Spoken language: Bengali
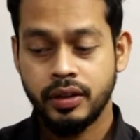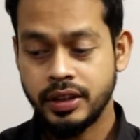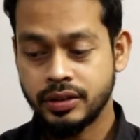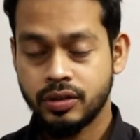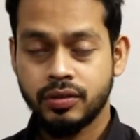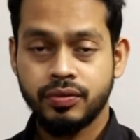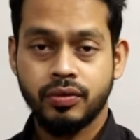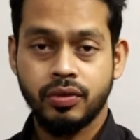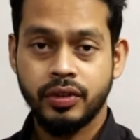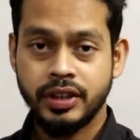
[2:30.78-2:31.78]
রিস্ক অফ
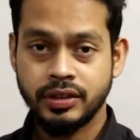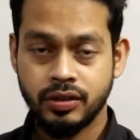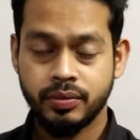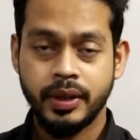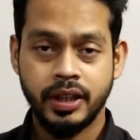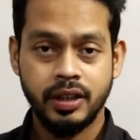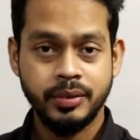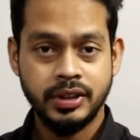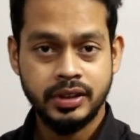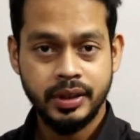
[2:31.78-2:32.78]
কোনো রিস্ক অফ ম্যাটেরিয়াল
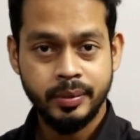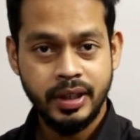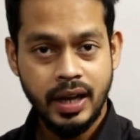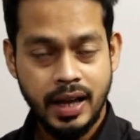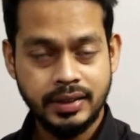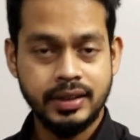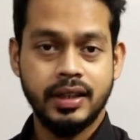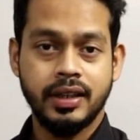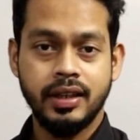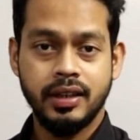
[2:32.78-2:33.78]
মিসস্টেটমেন্ট আছে
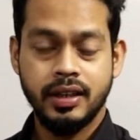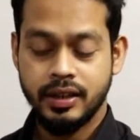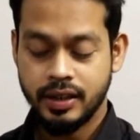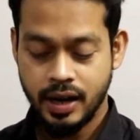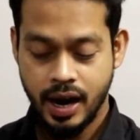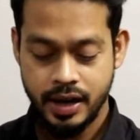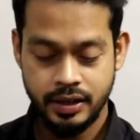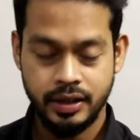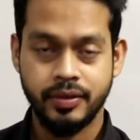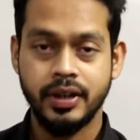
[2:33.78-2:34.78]
নাকি এটা
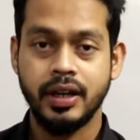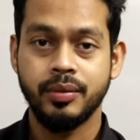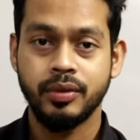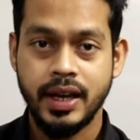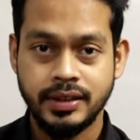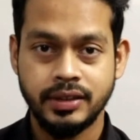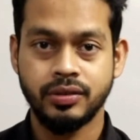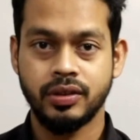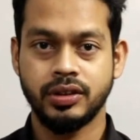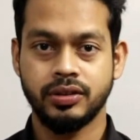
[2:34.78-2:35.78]
আইডেন্টিফাই এবং অ্যাসেস
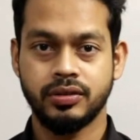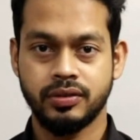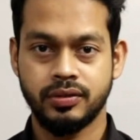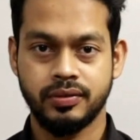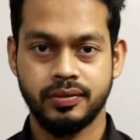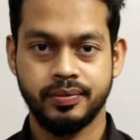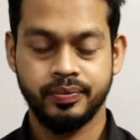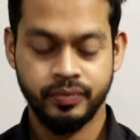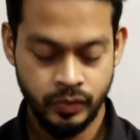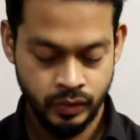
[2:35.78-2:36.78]
করার জন্য
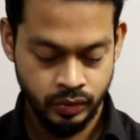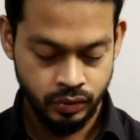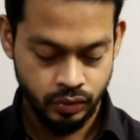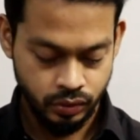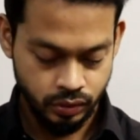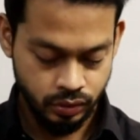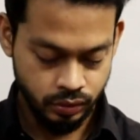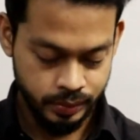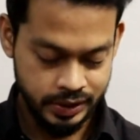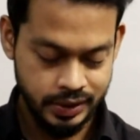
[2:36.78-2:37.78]
তো
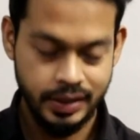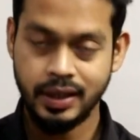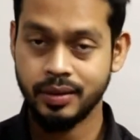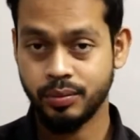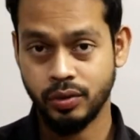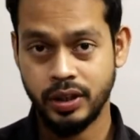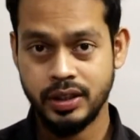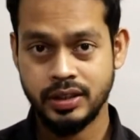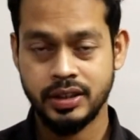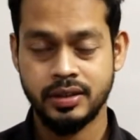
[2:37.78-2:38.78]
বেসিক্যালি এখানে বলেই
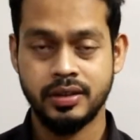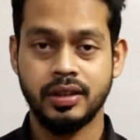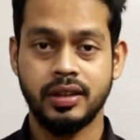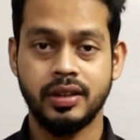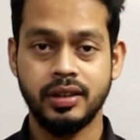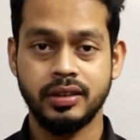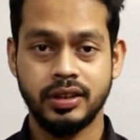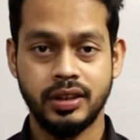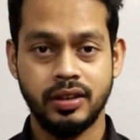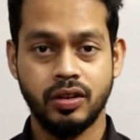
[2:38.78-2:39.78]
দিচ্ছে স্ট্যান্ডার্ডে
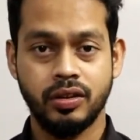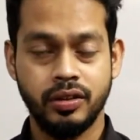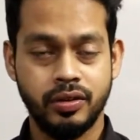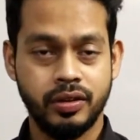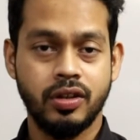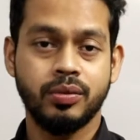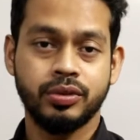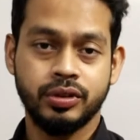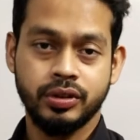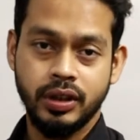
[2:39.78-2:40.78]
যে অডিটরকে
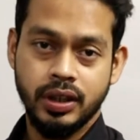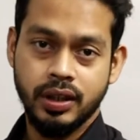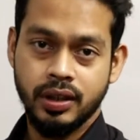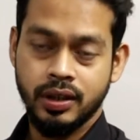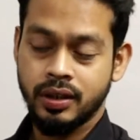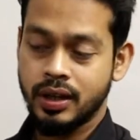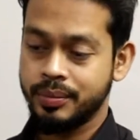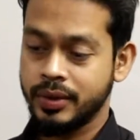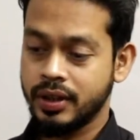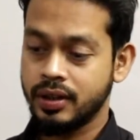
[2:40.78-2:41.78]
অবশ্যই
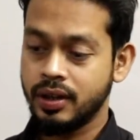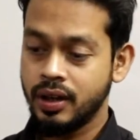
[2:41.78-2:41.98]
আপনার